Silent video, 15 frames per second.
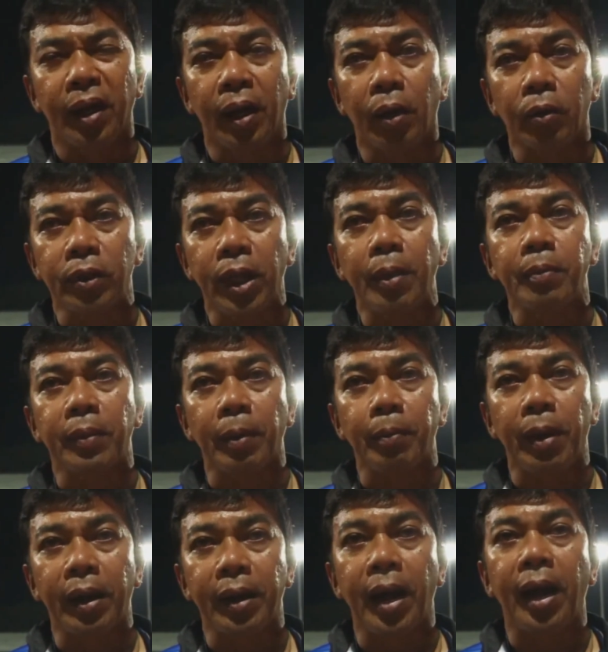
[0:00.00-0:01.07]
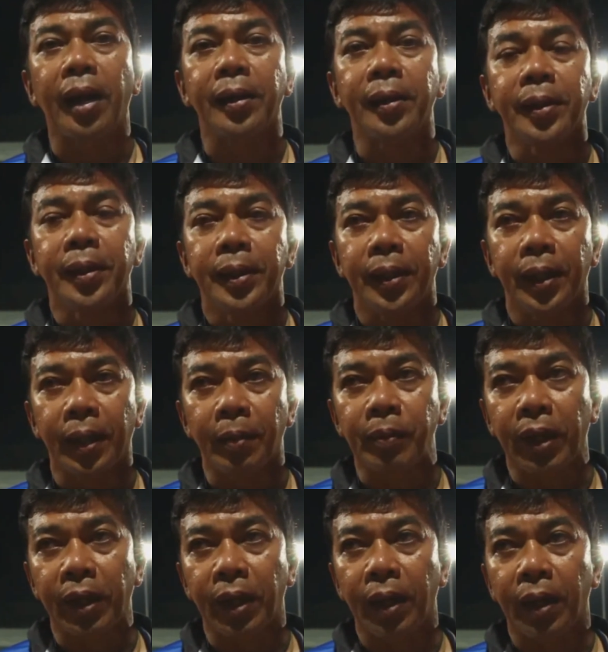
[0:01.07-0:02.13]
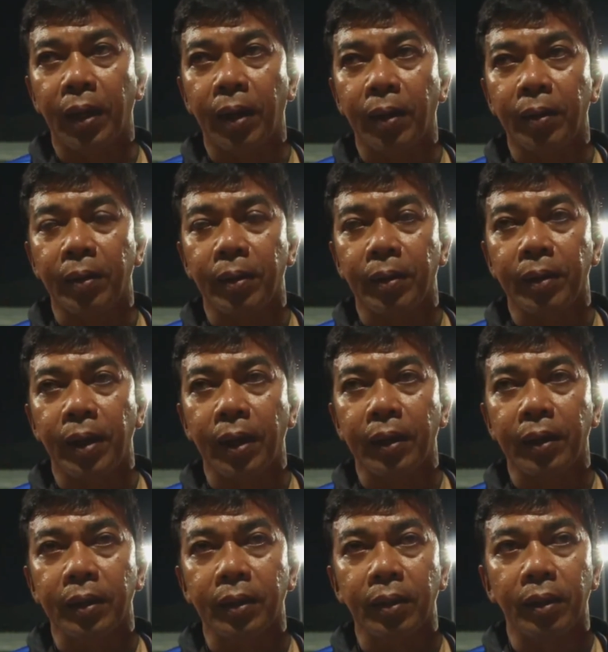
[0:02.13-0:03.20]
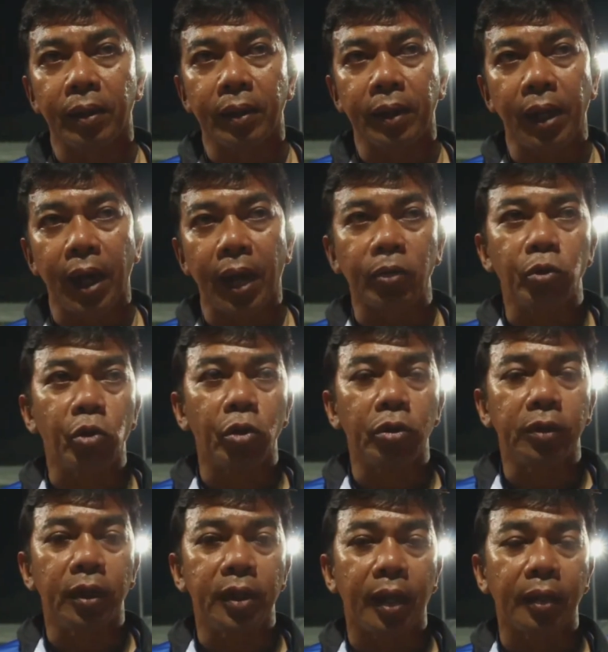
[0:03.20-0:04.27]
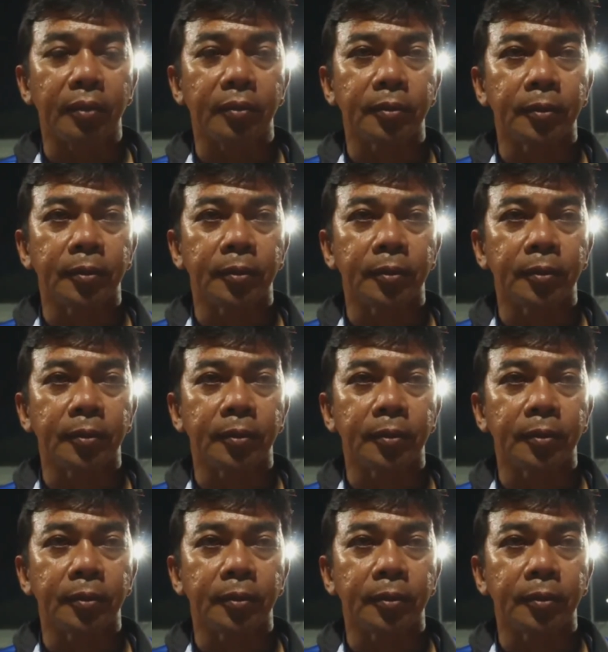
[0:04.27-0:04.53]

เอาแต้มกลับบ้านได้นะครับแต่ก็นักกีฬาทุกคนก็ยัง